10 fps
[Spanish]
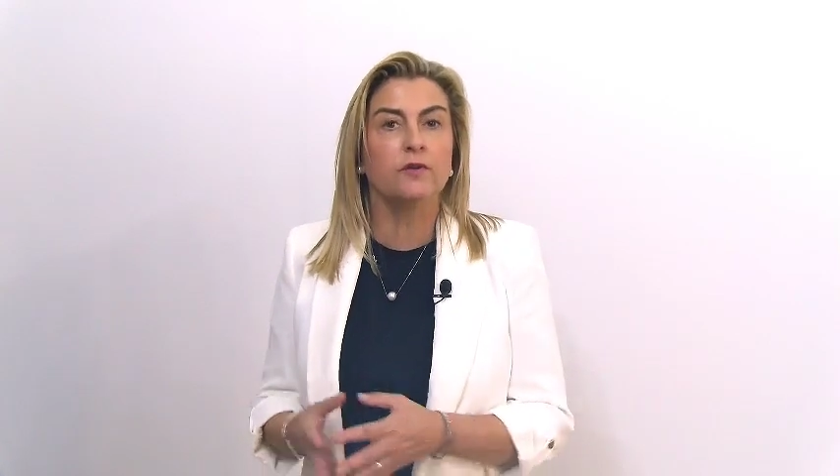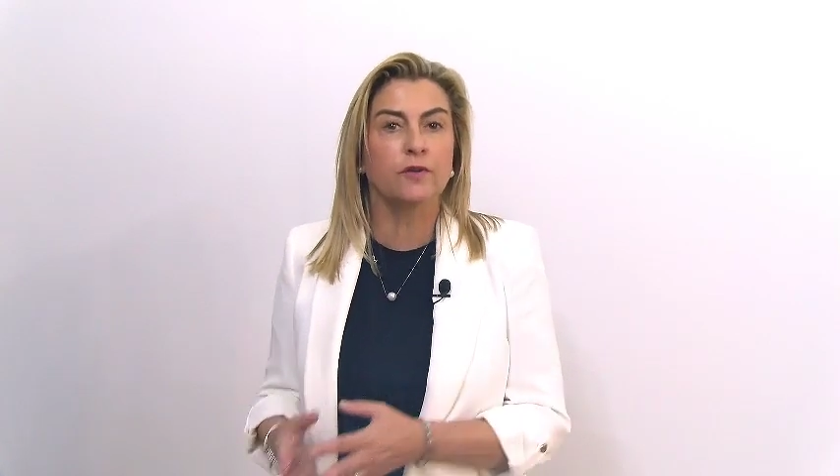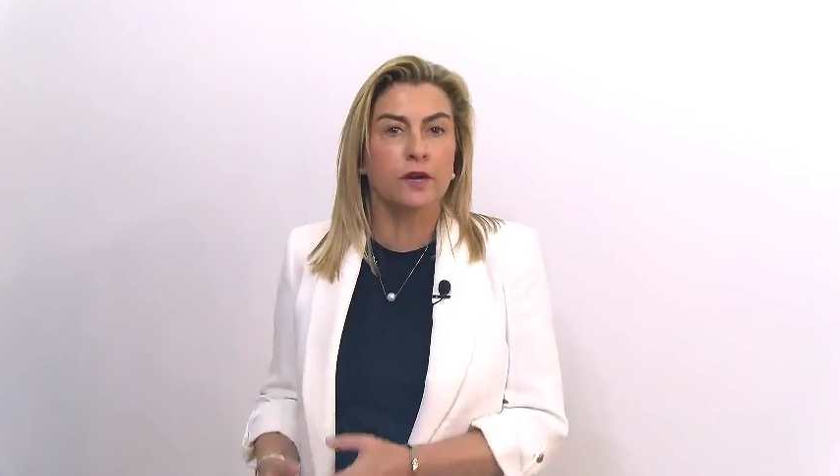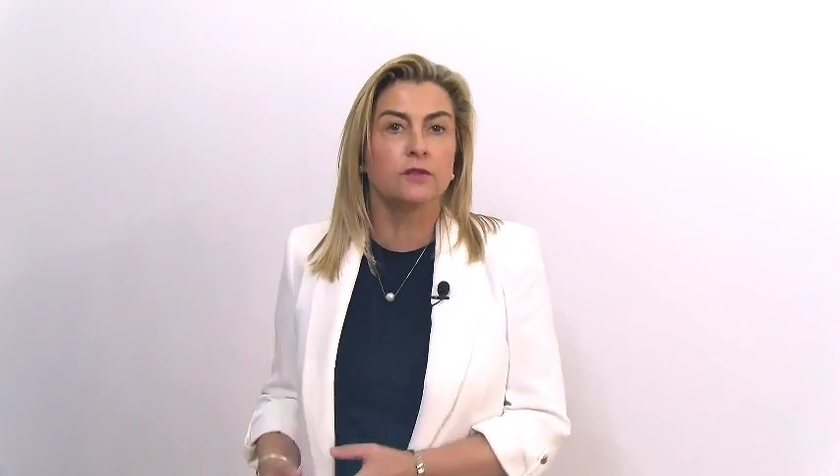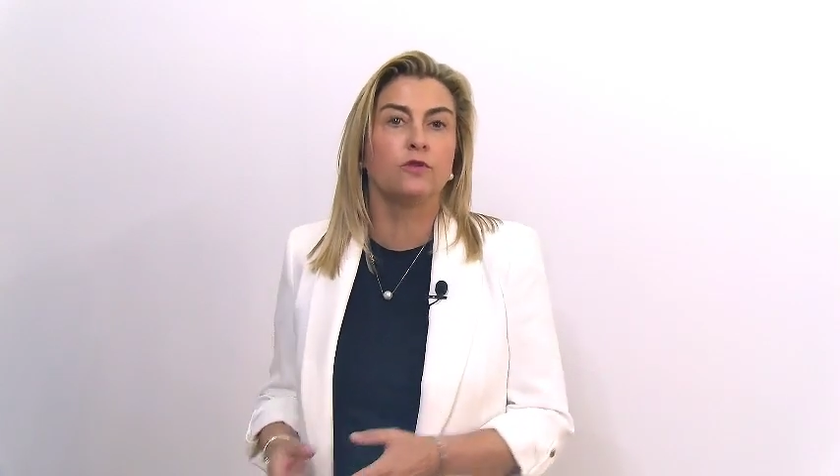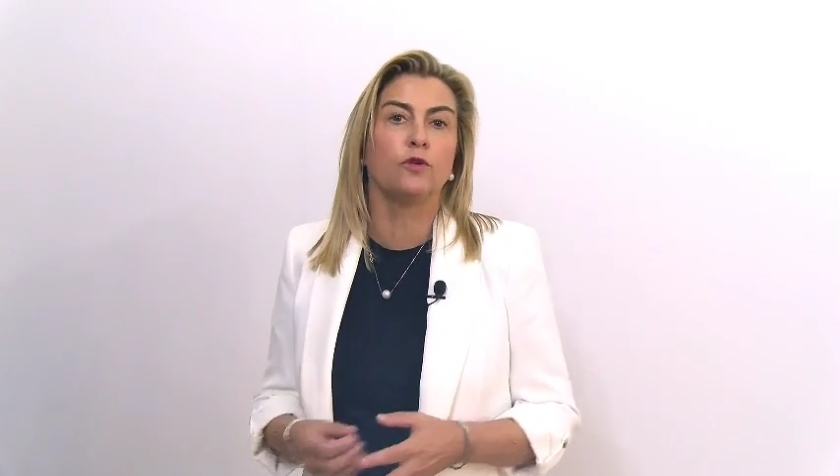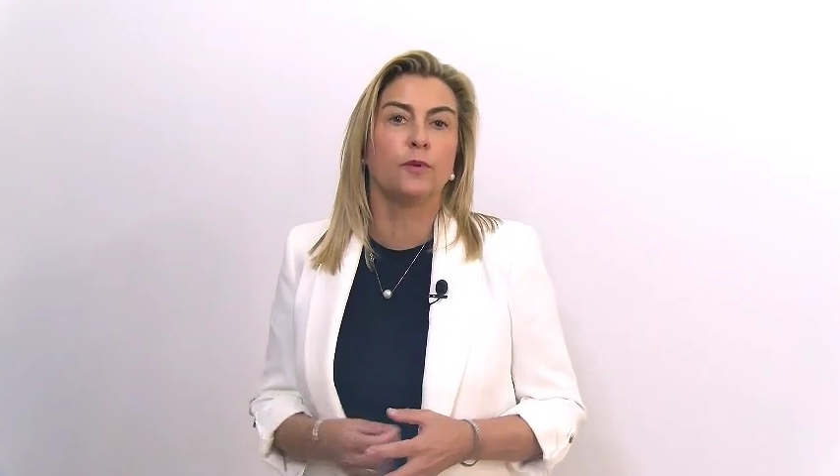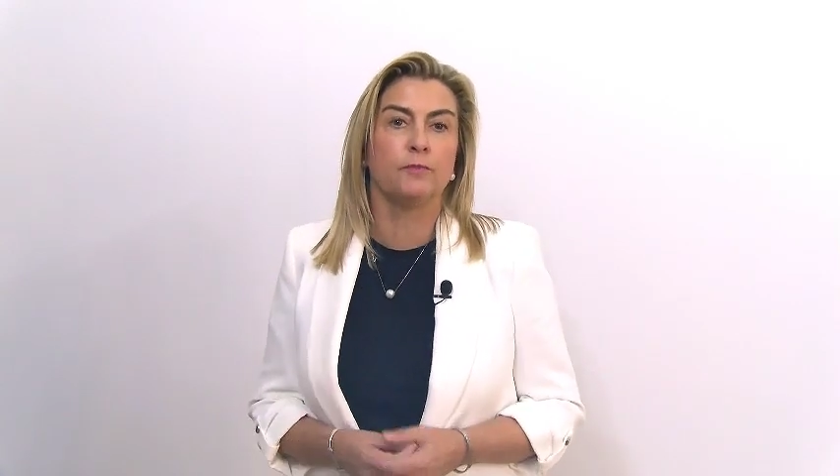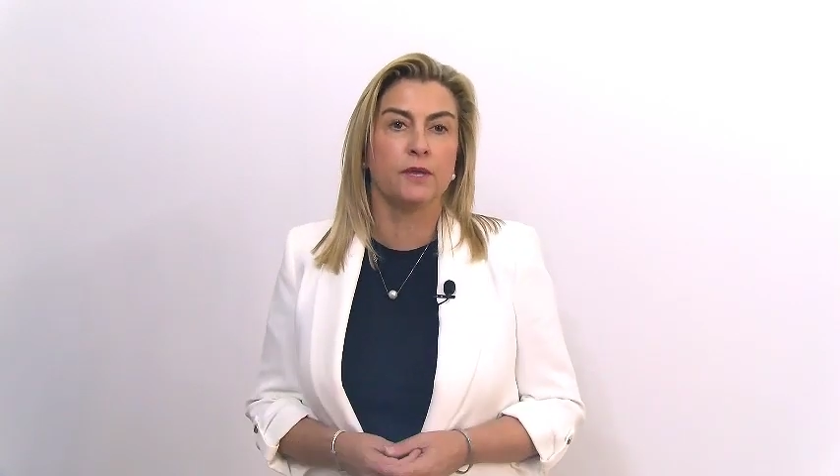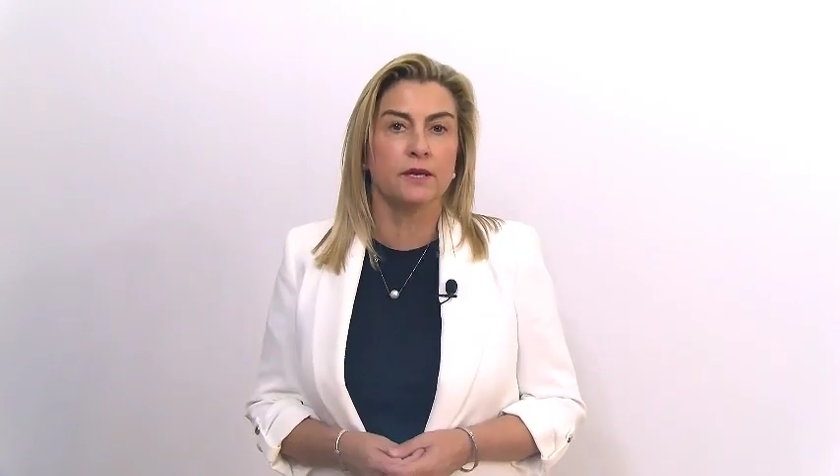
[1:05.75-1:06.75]
de Fernando
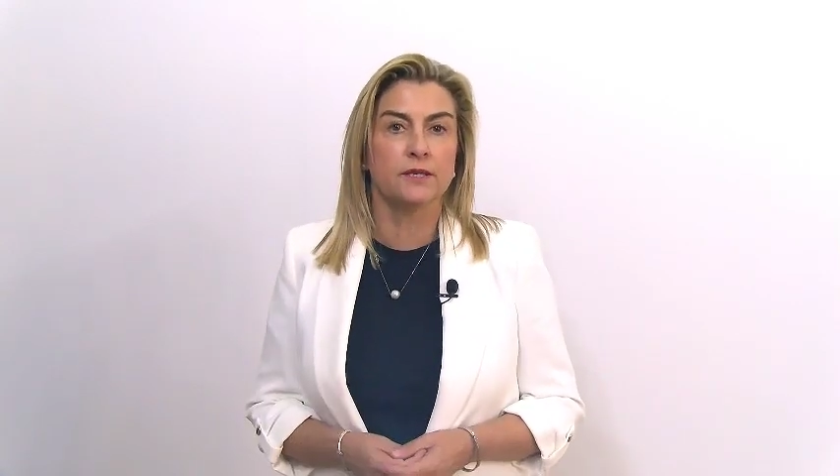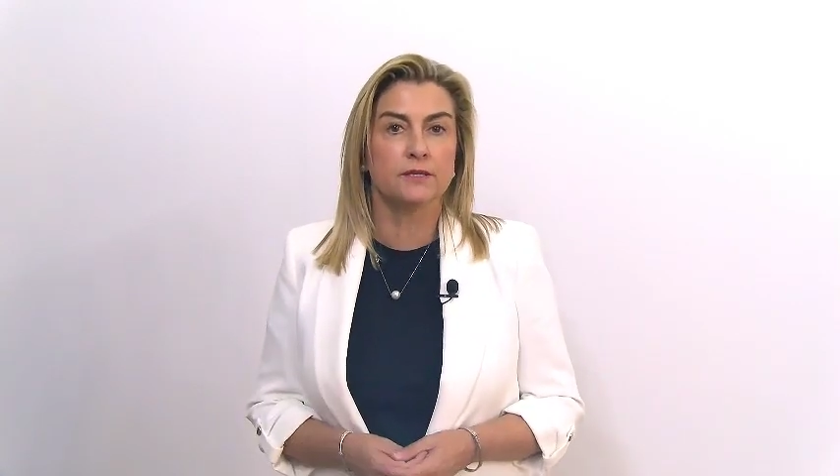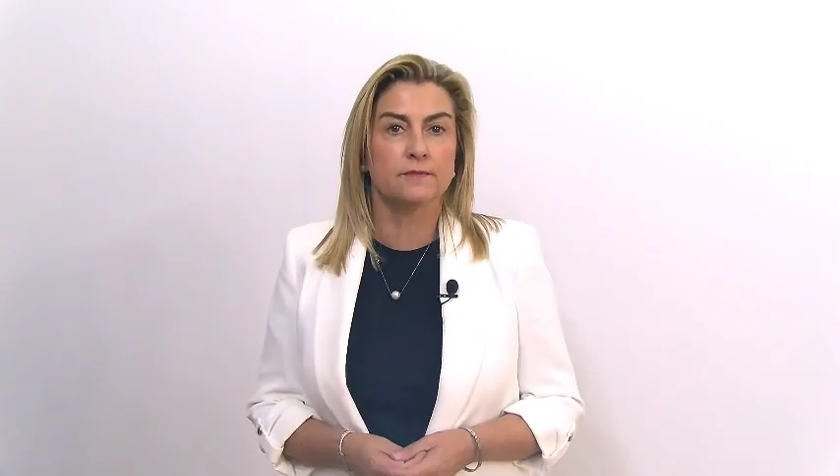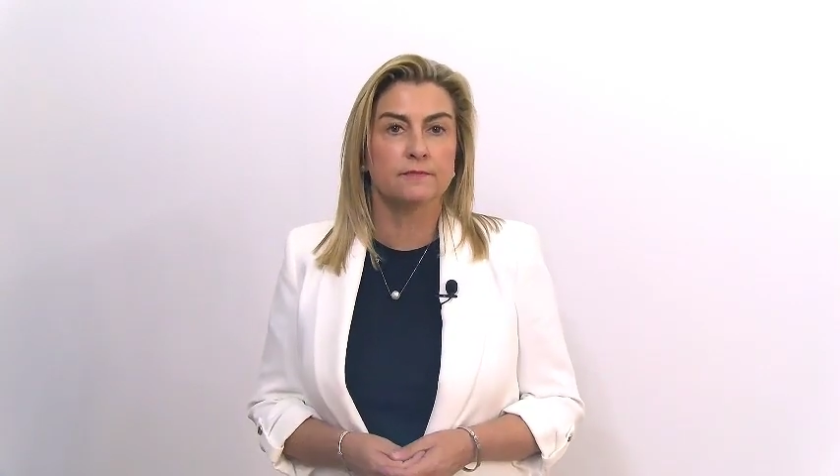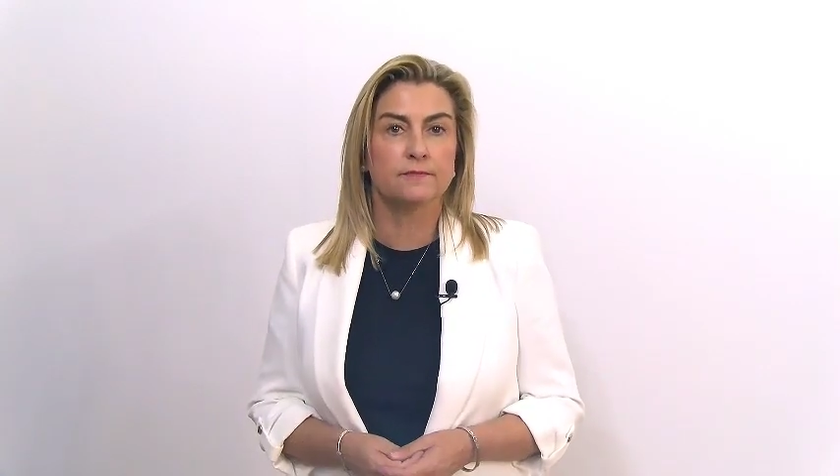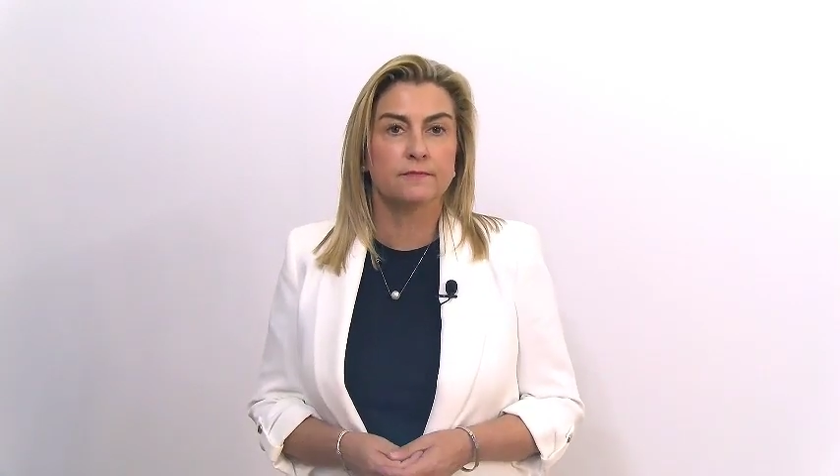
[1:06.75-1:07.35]
López Miras.